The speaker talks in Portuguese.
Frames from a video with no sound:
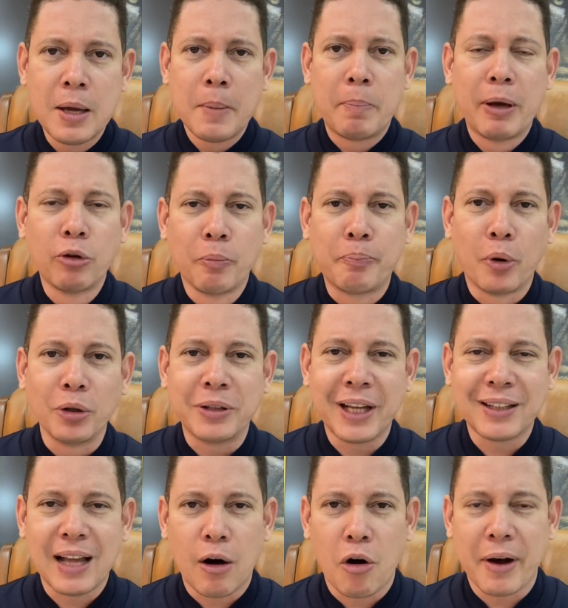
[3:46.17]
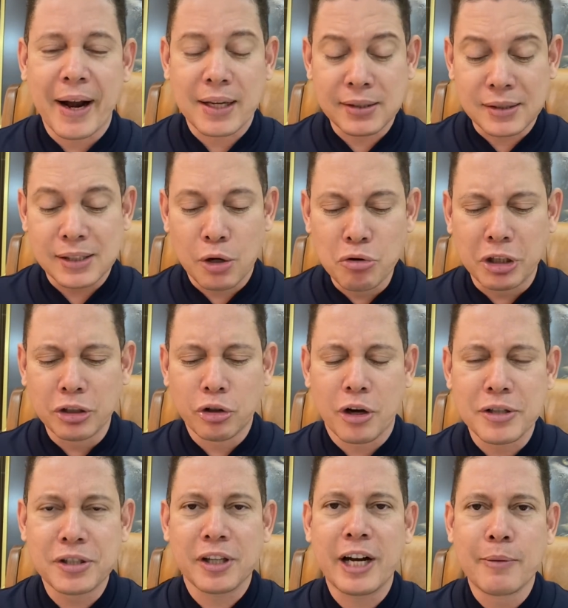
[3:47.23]
pelo poder da oração que
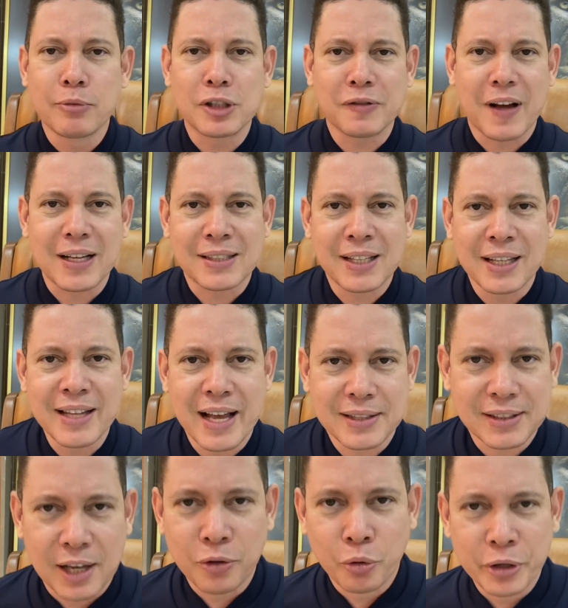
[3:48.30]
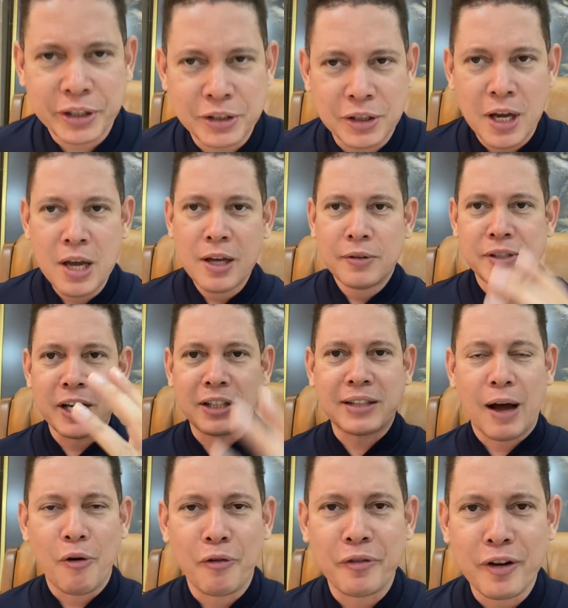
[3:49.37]
nós iremos fazer nessa noite você que está
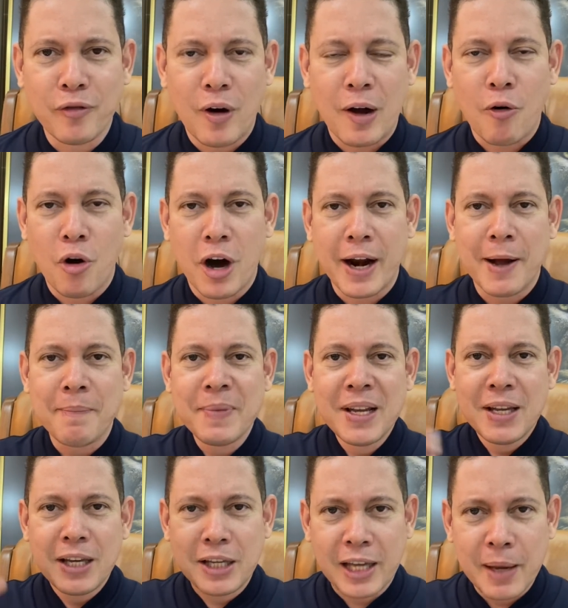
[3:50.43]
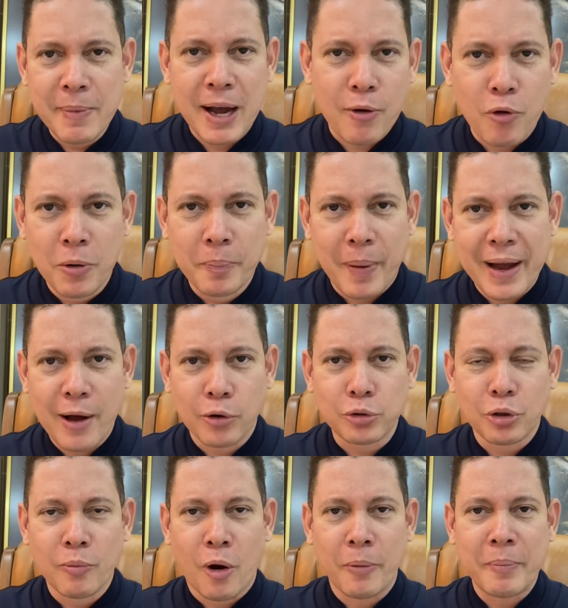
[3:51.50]
ao vivo agora e quem me acompanha em
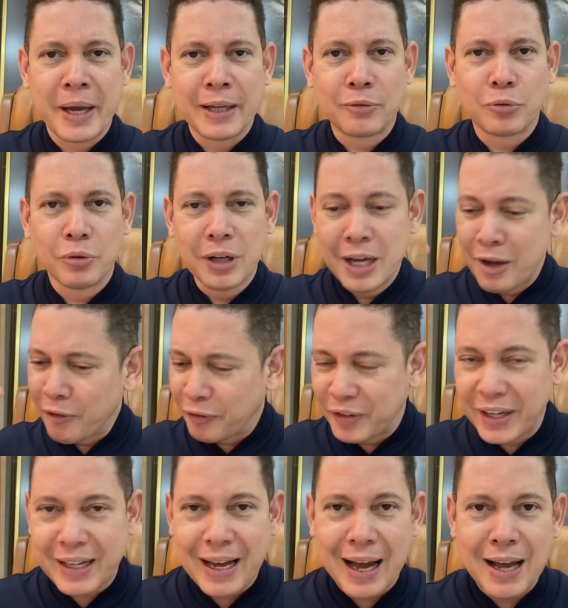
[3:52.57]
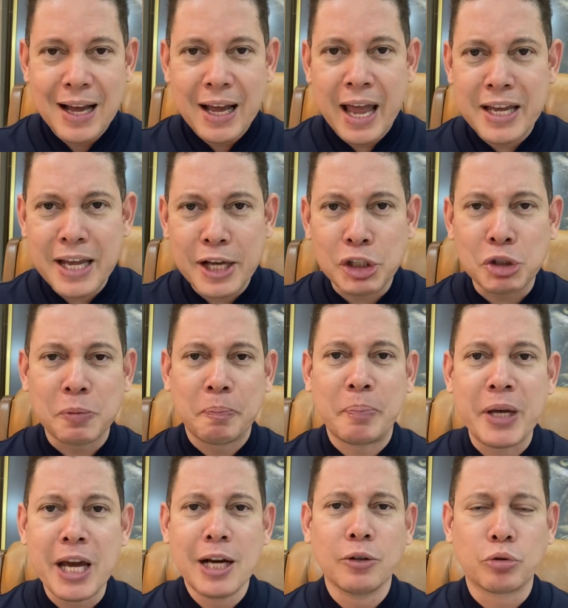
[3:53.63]
outro momento, fica em
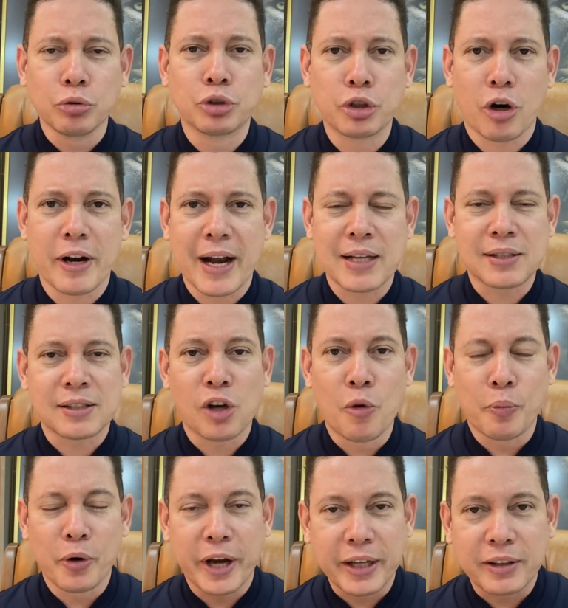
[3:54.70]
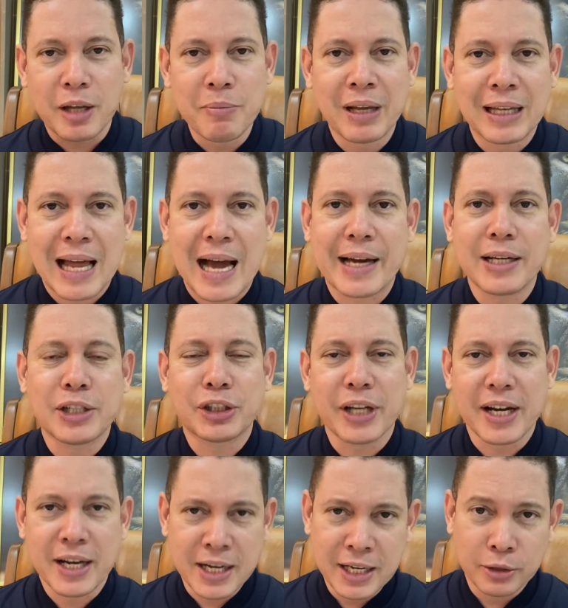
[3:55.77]
espírito de oração porque tem milagre
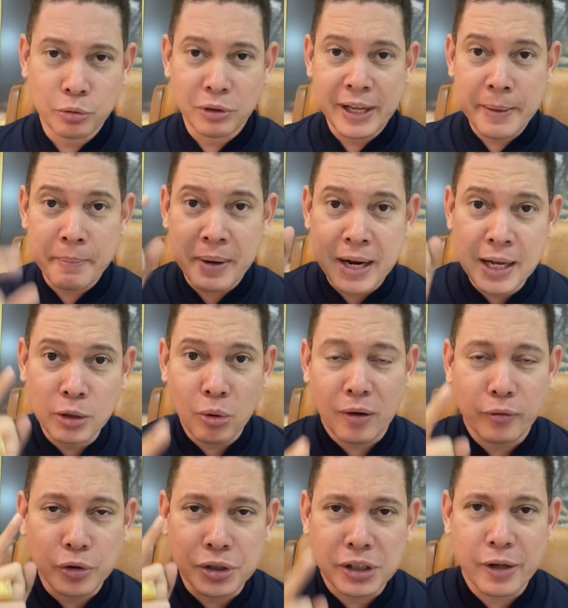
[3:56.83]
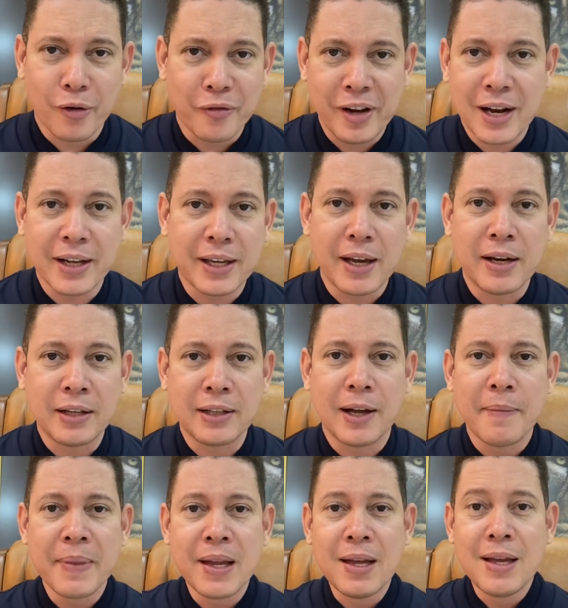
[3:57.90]
chegando. Lembrando a você, ovelha
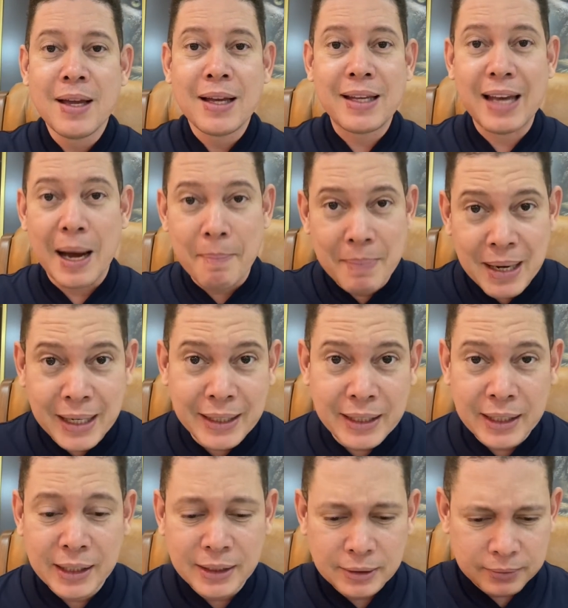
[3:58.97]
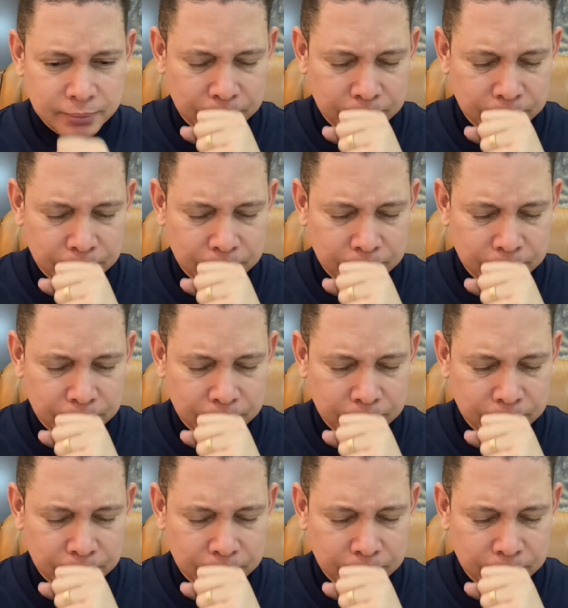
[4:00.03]
querida, que amanhã,